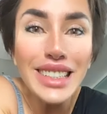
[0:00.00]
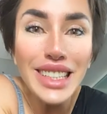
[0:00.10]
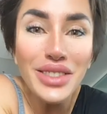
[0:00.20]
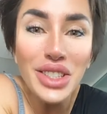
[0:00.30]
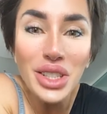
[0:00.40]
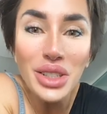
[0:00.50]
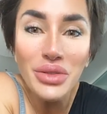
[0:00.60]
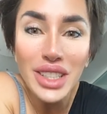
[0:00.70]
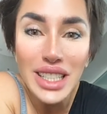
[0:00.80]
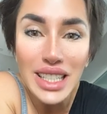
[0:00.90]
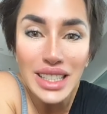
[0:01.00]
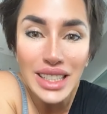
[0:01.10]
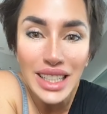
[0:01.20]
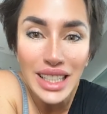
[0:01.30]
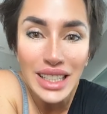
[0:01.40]
А где им еще быть сейчас
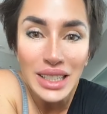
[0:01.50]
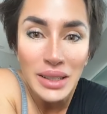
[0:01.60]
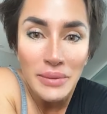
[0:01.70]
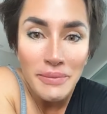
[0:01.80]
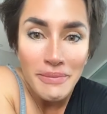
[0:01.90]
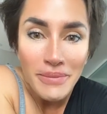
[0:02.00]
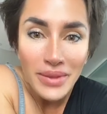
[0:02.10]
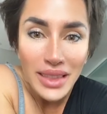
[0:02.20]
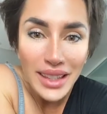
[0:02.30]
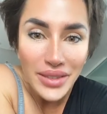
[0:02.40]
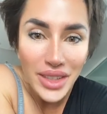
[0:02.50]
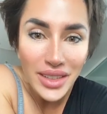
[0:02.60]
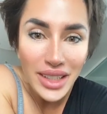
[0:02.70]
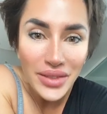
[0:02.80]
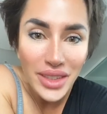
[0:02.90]
день?
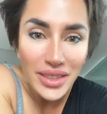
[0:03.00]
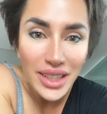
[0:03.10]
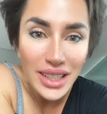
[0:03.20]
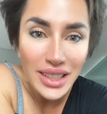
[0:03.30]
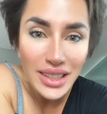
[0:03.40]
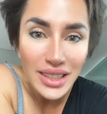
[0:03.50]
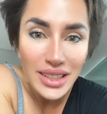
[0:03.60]
Привет, привет.